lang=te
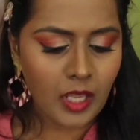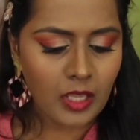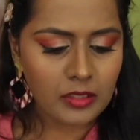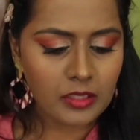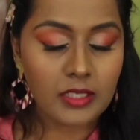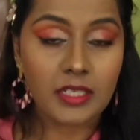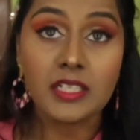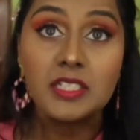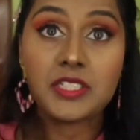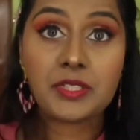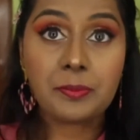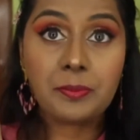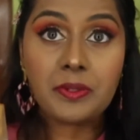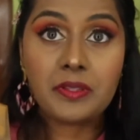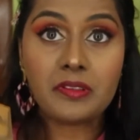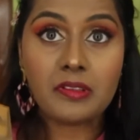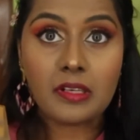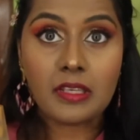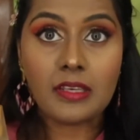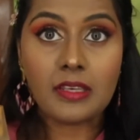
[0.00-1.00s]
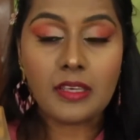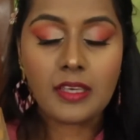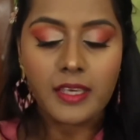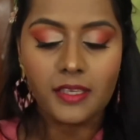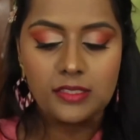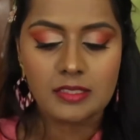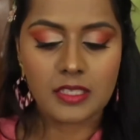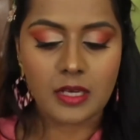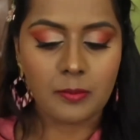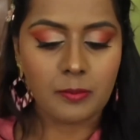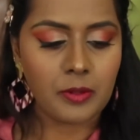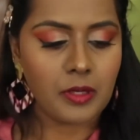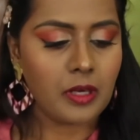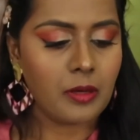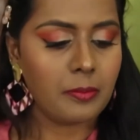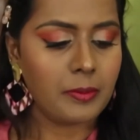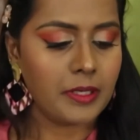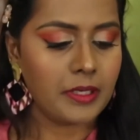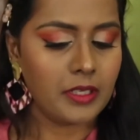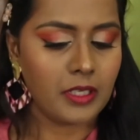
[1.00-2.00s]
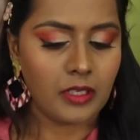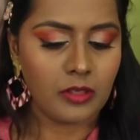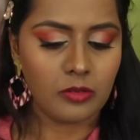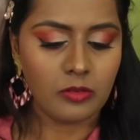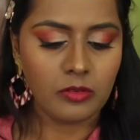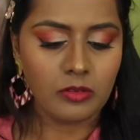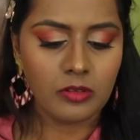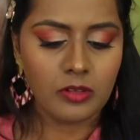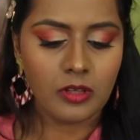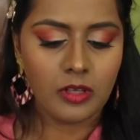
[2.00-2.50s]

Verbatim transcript: అందుకని చెప్పి త్రీ ఎగ్జాంపుల్గా పెట్టాను